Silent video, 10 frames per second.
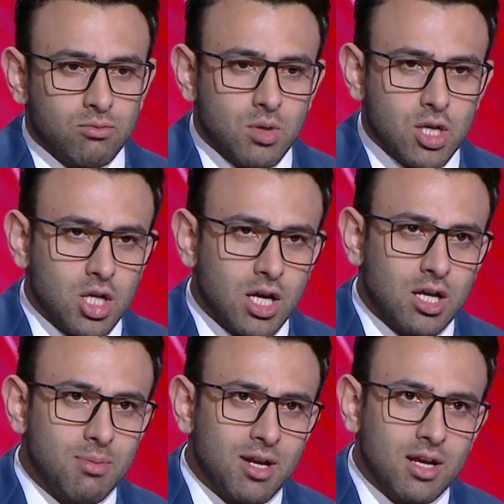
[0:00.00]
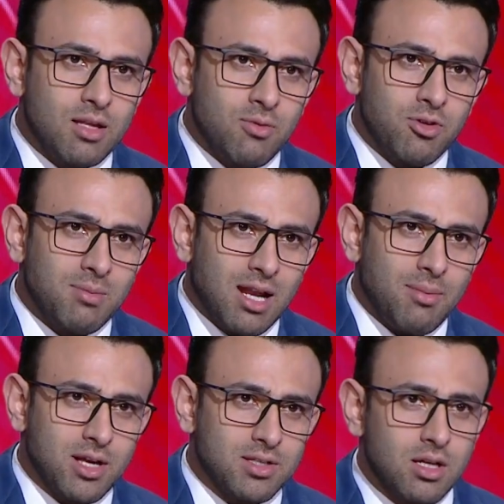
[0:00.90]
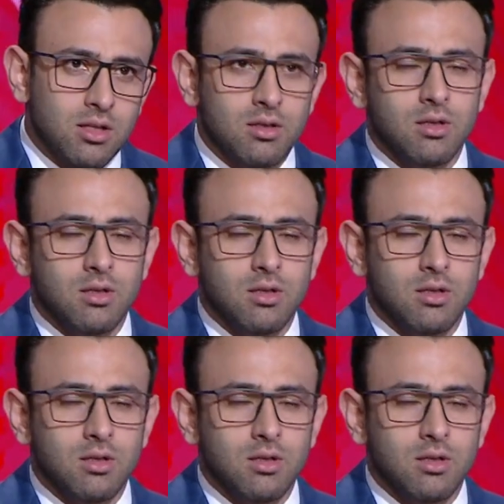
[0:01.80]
مشاكل كبيره جدا في الملعب حصلت